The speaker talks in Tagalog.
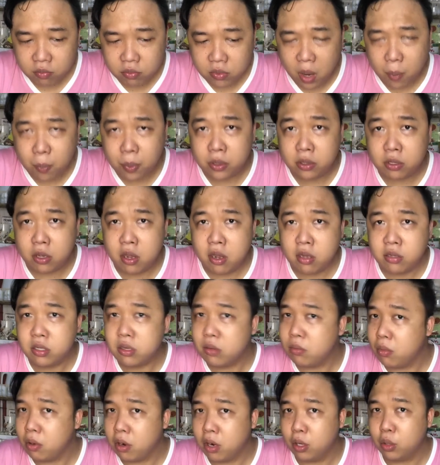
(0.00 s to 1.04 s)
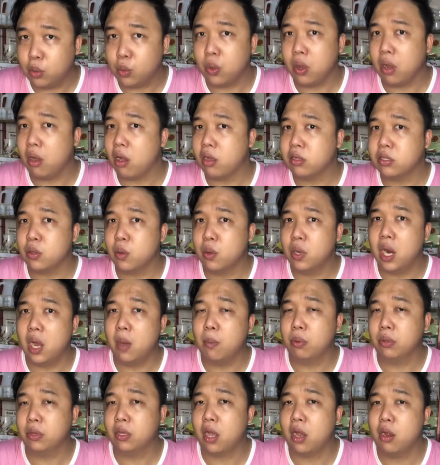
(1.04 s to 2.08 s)
dapat ASMR to eh, kaso
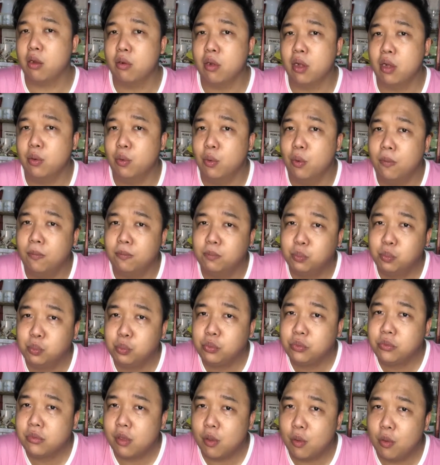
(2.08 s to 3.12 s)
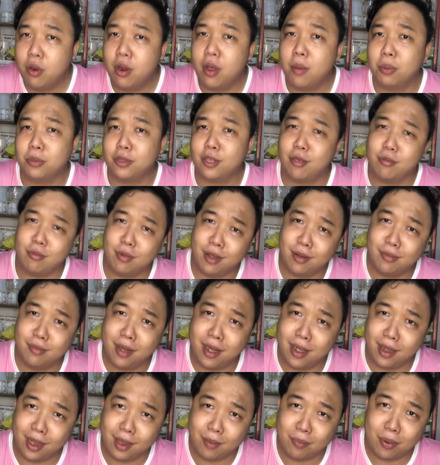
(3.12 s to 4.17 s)
wala pa tayong ano, wala pa tayong mga
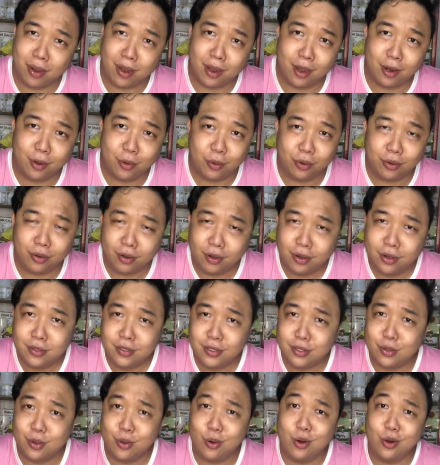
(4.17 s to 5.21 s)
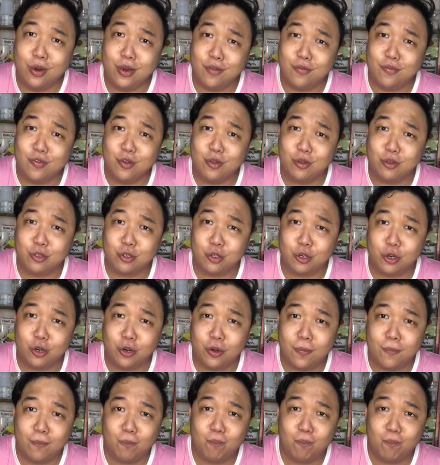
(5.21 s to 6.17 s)
bagay pang ganun. Siguro in the future.